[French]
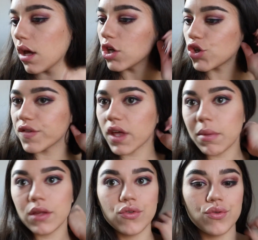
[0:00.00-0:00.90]
Je vais venir
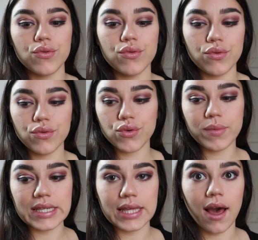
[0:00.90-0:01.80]
mettre du, du
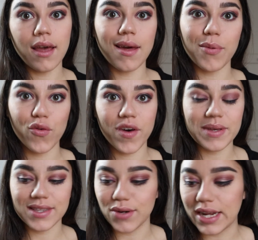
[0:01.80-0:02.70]
mascara et après on va passer aux